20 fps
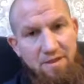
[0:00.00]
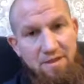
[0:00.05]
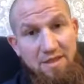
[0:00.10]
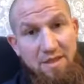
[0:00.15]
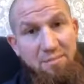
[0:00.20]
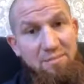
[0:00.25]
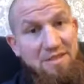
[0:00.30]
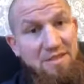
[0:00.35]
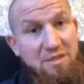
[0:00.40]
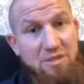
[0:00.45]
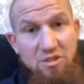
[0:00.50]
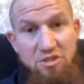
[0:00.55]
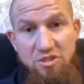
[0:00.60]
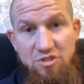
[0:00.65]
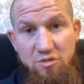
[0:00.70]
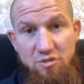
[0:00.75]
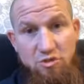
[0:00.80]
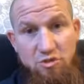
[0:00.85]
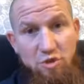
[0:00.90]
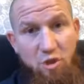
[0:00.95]
Damit die nicht
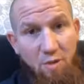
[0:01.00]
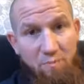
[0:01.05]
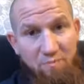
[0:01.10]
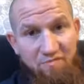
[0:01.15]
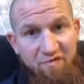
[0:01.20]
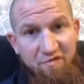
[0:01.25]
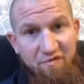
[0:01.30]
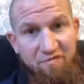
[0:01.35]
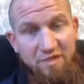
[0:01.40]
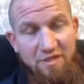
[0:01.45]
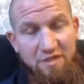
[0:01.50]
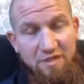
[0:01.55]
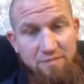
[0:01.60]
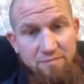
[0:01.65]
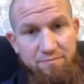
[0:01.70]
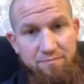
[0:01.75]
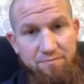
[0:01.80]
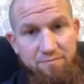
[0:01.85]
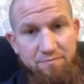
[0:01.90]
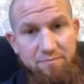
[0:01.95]
solche Opfer werden.